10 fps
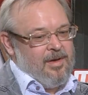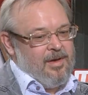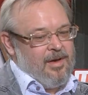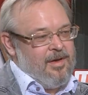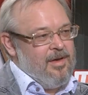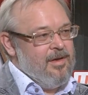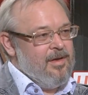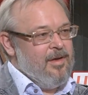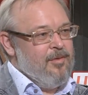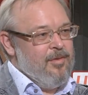характерны
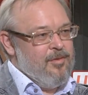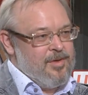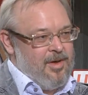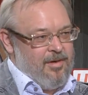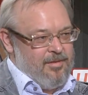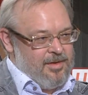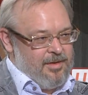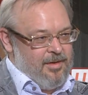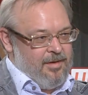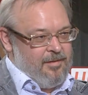для доиндустриального
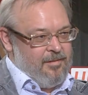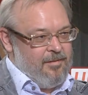сознания.